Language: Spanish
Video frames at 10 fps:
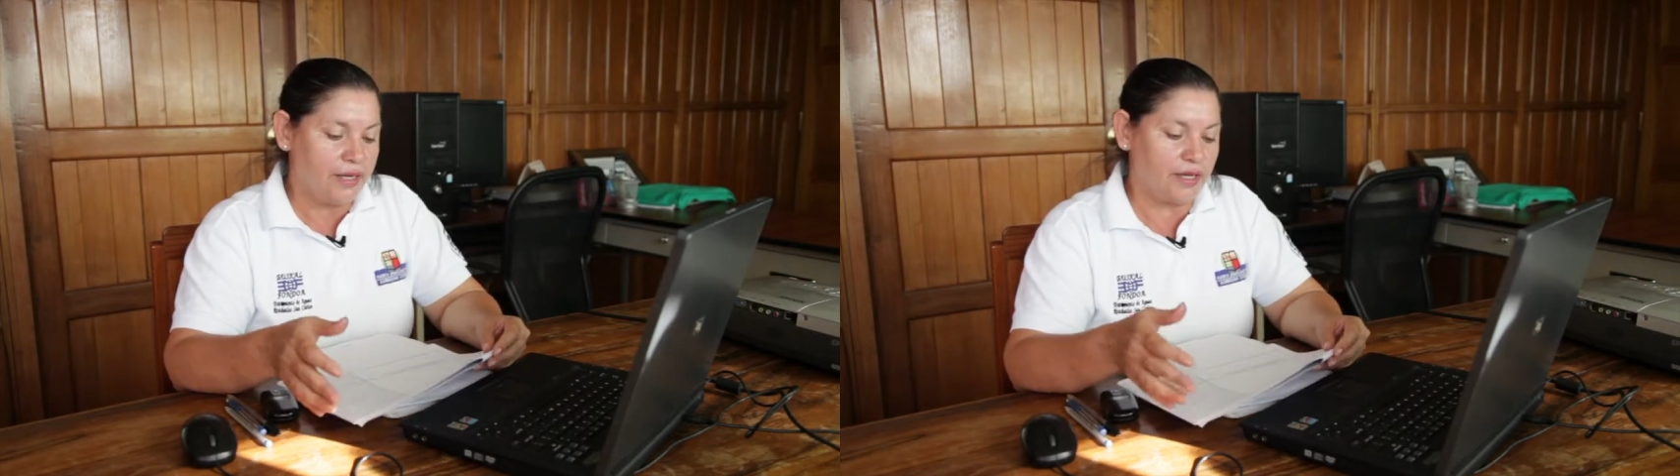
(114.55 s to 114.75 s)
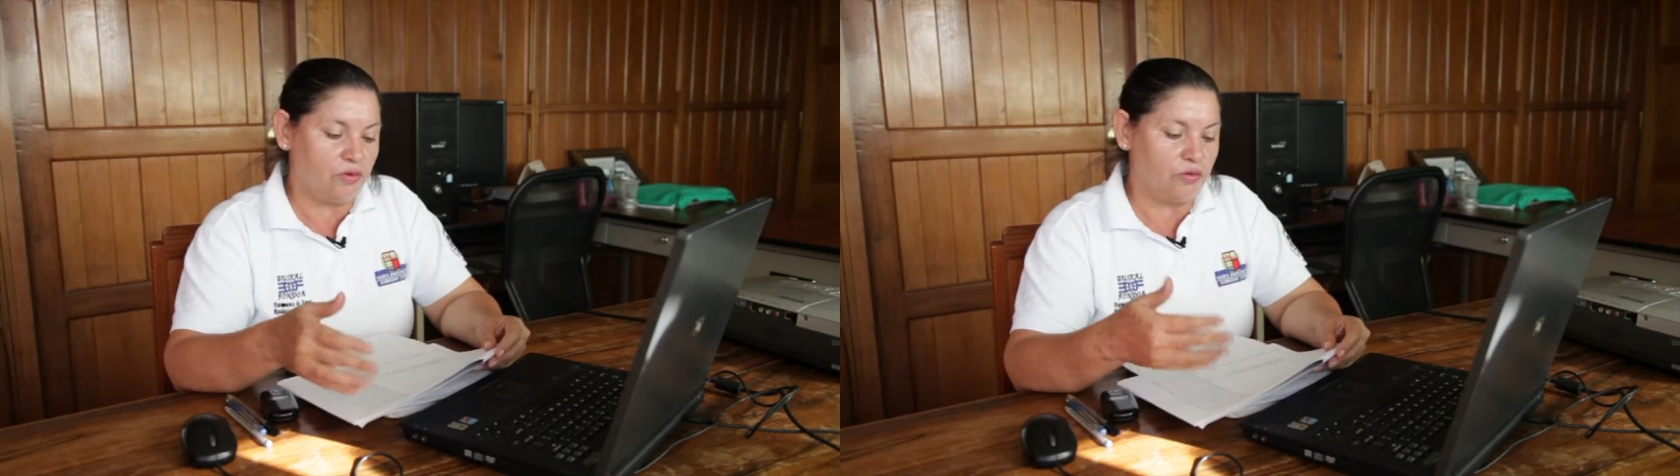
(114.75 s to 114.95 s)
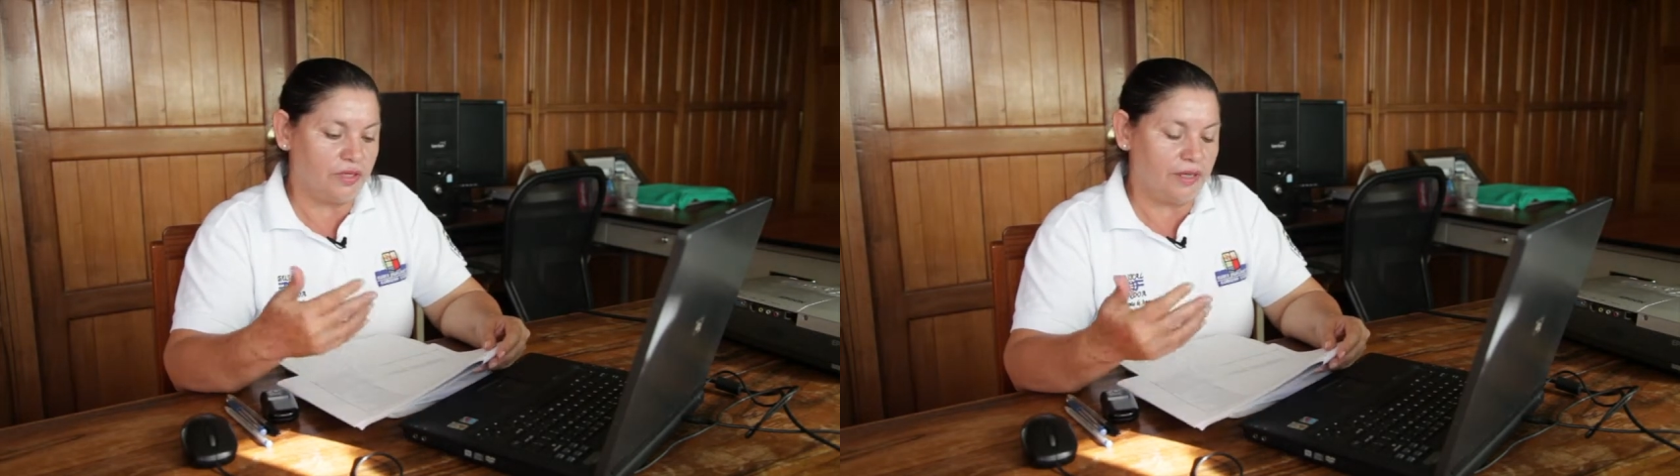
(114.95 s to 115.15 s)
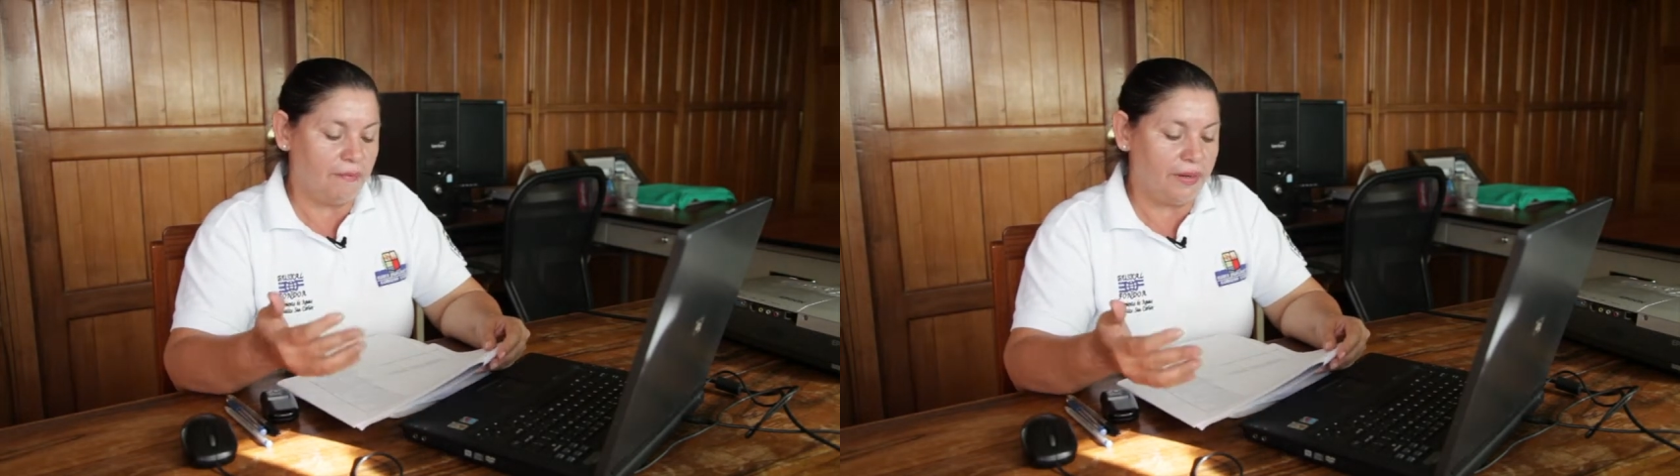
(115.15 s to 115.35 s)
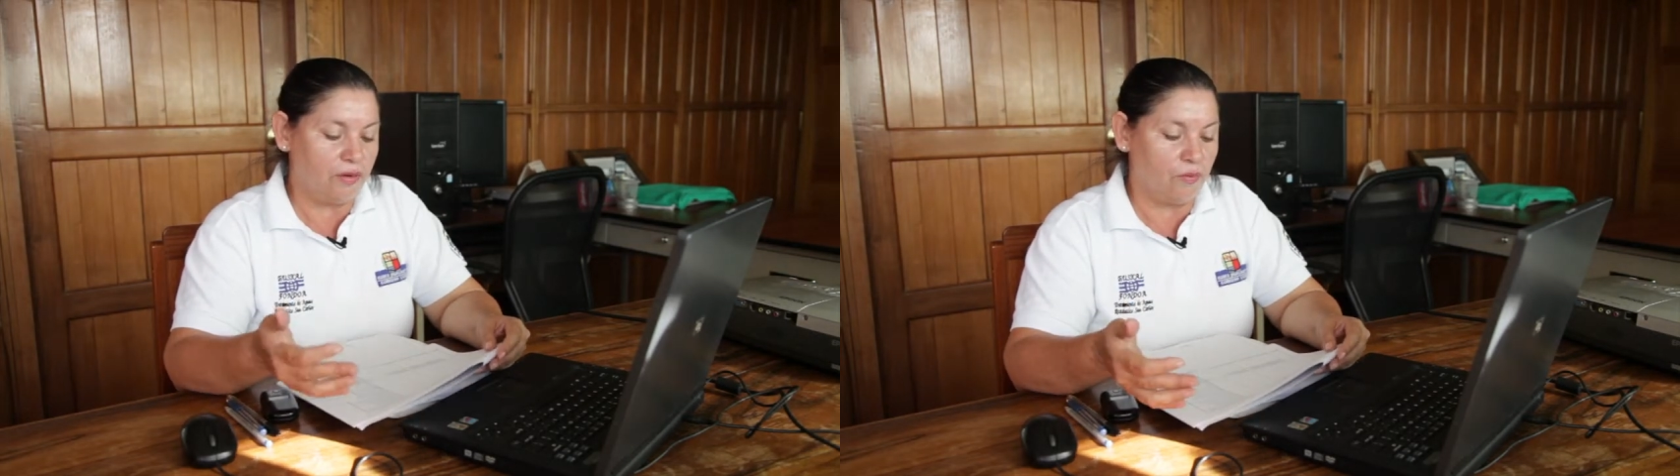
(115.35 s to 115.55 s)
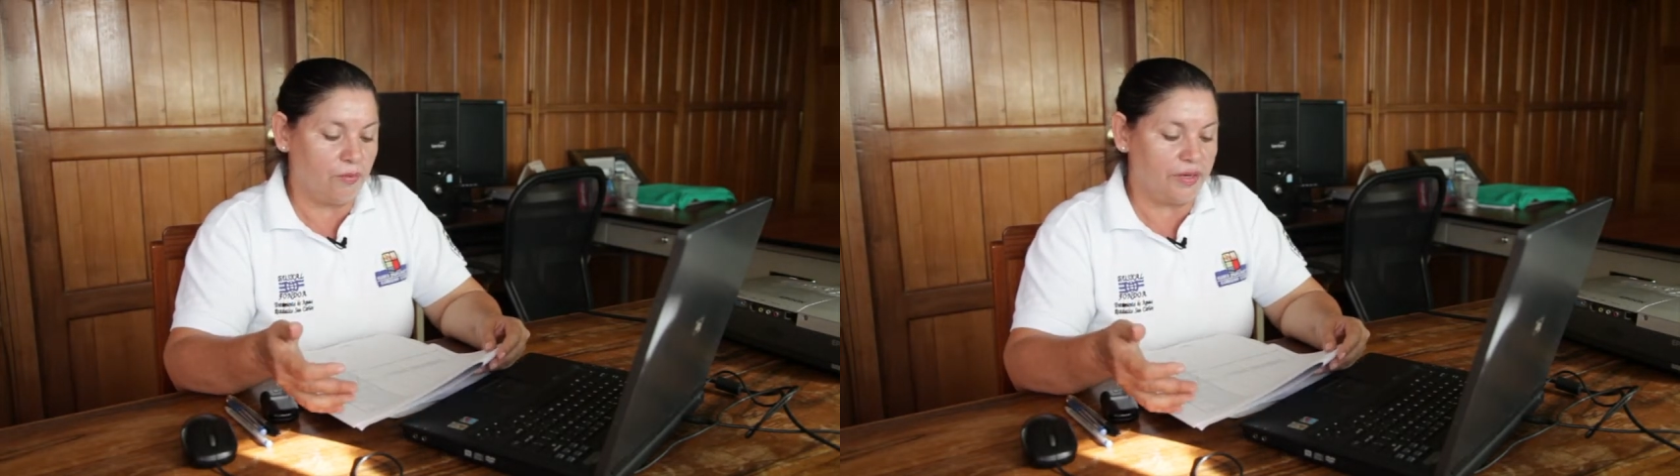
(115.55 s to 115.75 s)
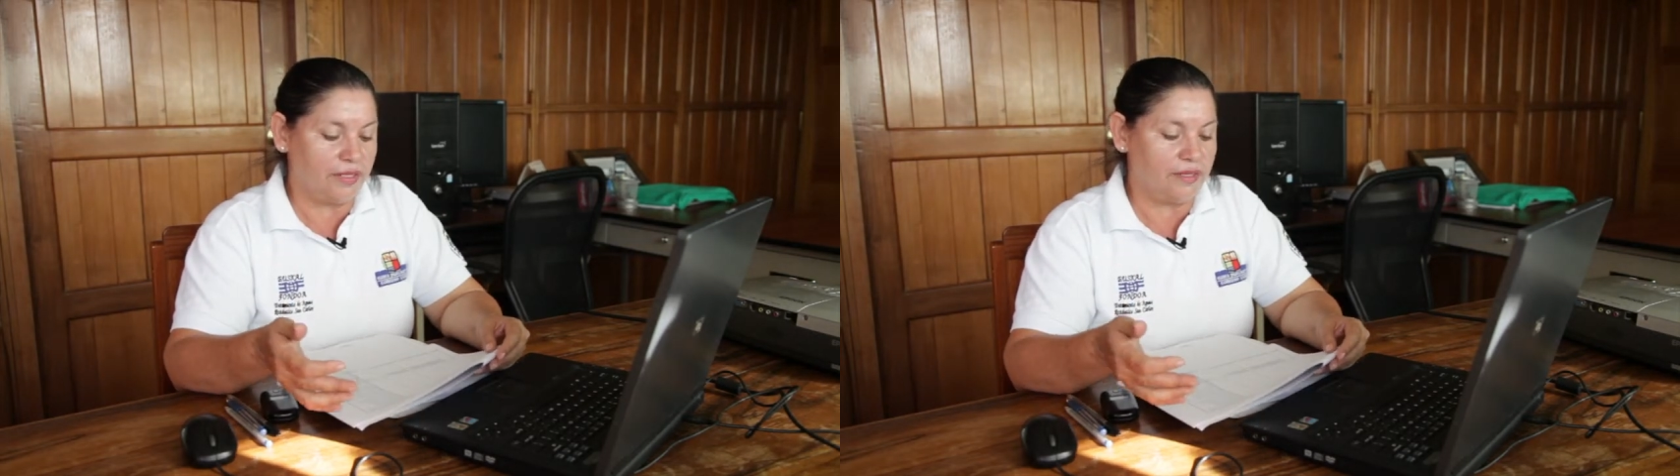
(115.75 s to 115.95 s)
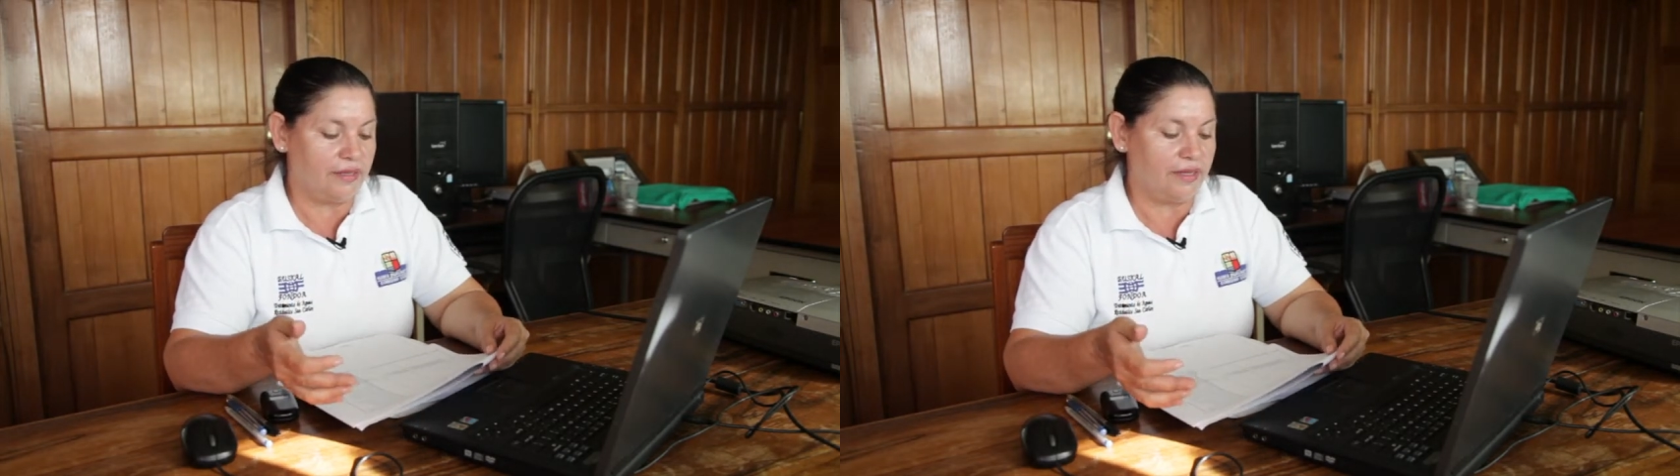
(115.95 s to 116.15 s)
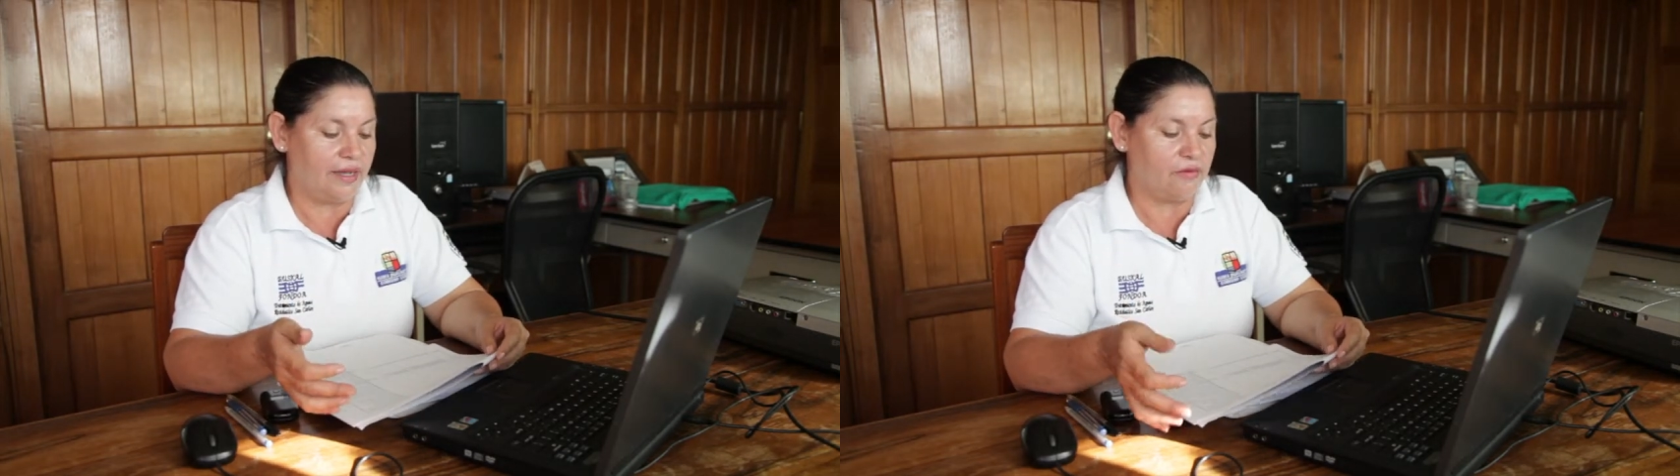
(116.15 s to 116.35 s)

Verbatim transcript: que contempla componentes de